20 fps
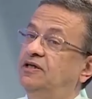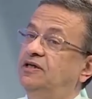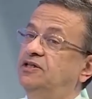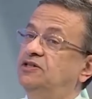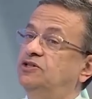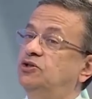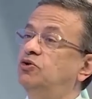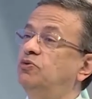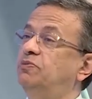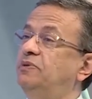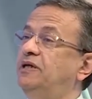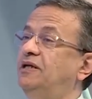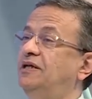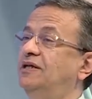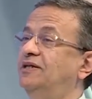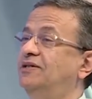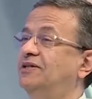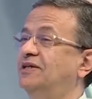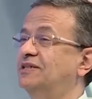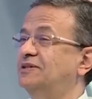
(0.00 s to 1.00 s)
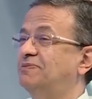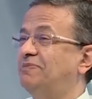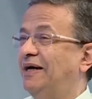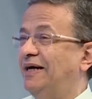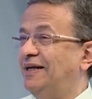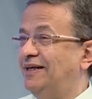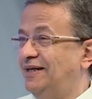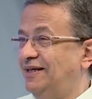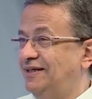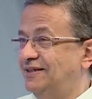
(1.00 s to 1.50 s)
اسلوبين للنصب
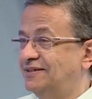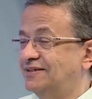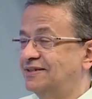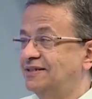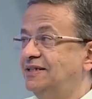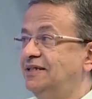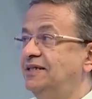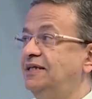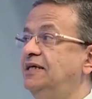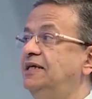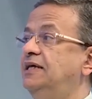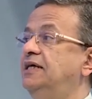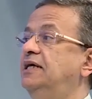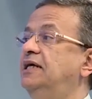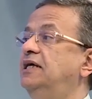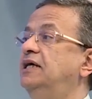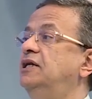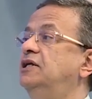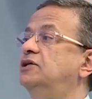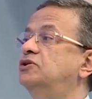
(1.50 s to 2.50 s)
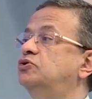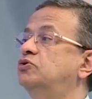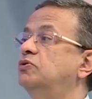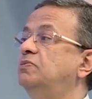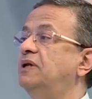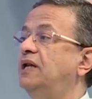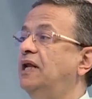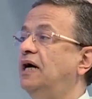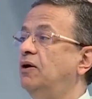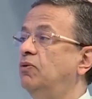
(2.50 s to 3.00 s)
على الناس م.
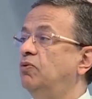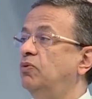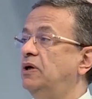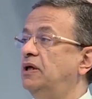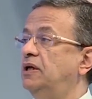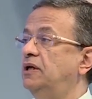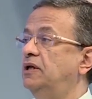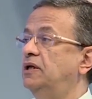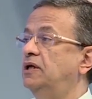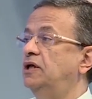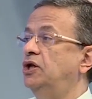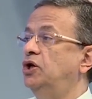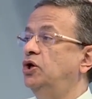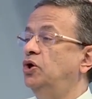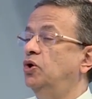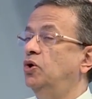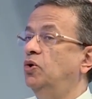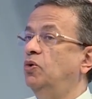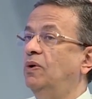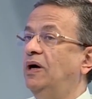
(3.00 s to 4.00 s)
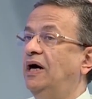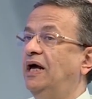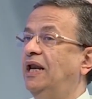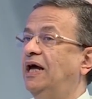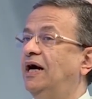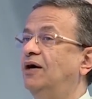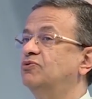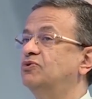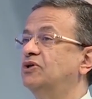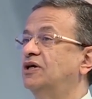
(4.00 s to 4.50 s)
الاسلوب الاول اللي هو
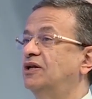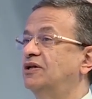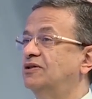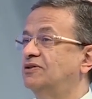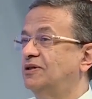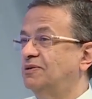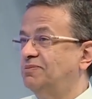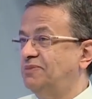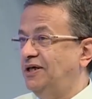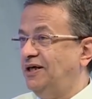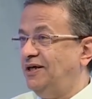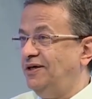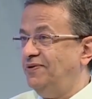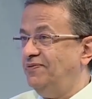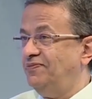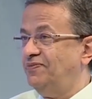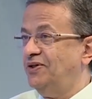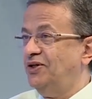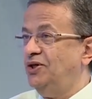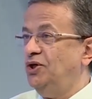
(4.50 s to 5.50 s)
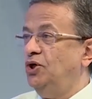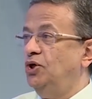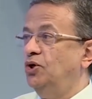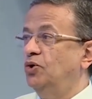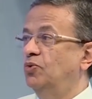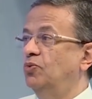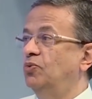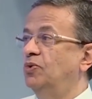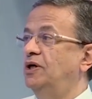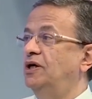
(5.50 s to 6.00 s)
العوده الى الطبيعه أوه.
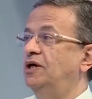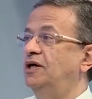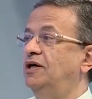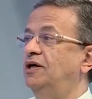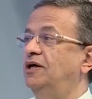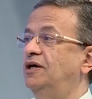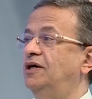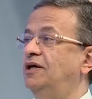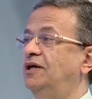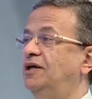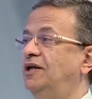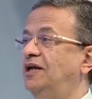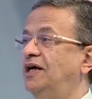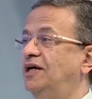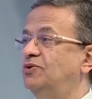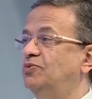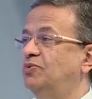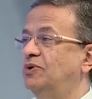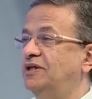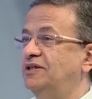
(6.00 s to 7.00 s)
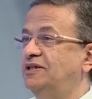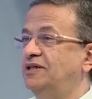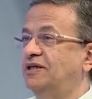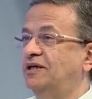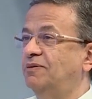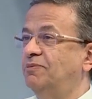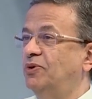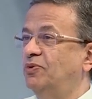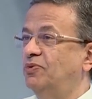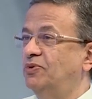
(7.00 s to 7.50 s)
والادويه دي
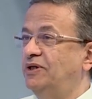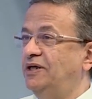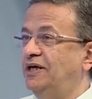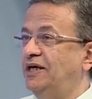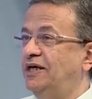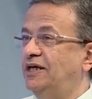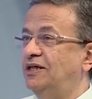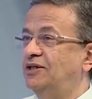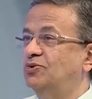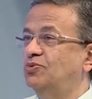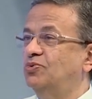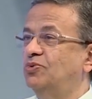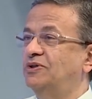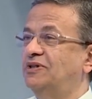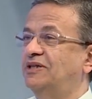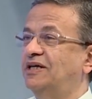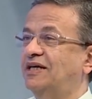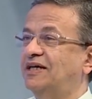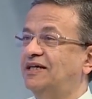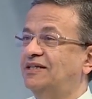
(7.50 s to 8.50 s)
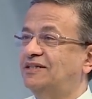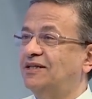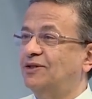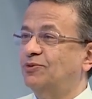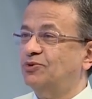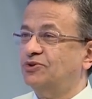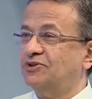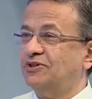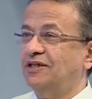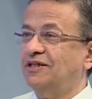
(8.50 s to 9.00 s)
كيماويات والدكاتره
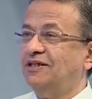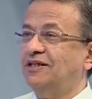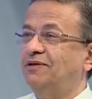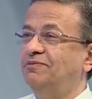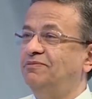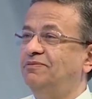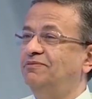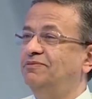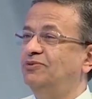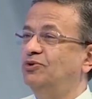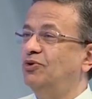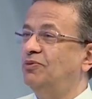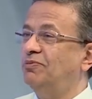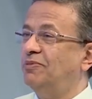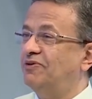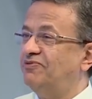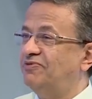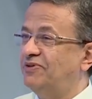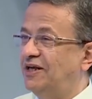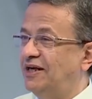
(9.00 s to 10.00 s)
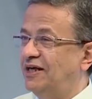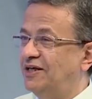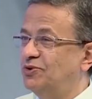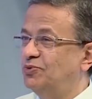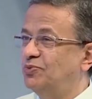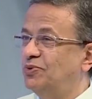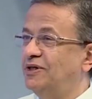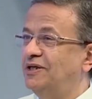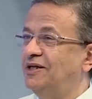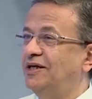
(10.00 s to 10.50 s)
والصيادله دول مافيا
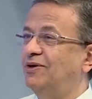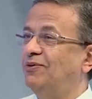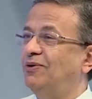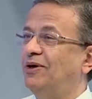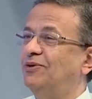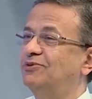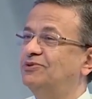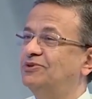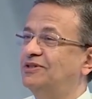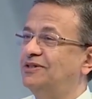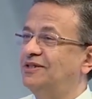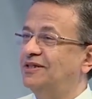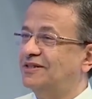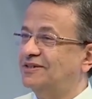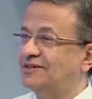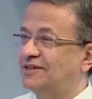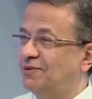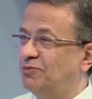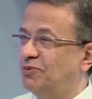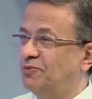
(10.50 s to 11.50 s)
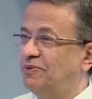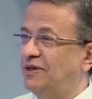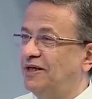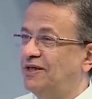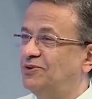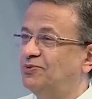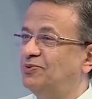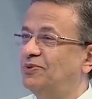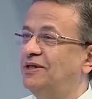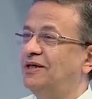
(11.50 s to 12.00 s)
الادويه وعاوزين يكسبوا من
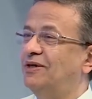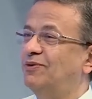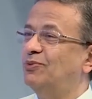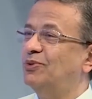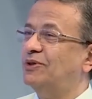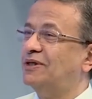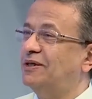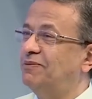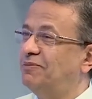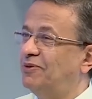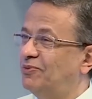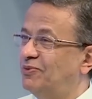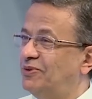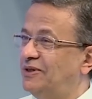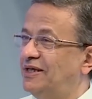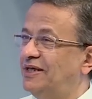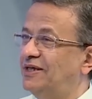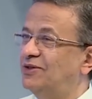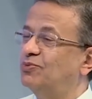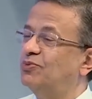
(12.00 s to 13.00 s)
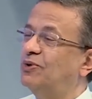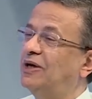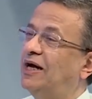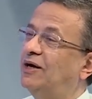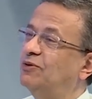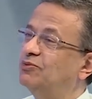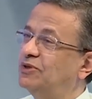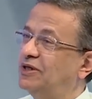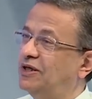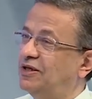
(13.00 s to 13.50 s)
الادويه والكيماويات
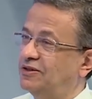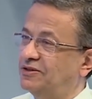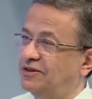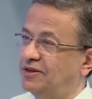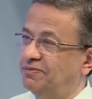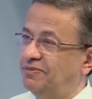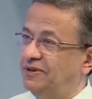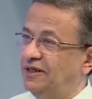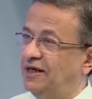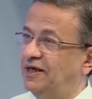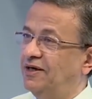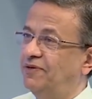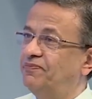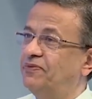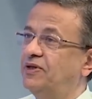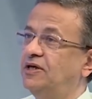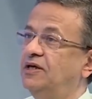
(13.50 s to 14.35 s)
والعوده الى الطبيعه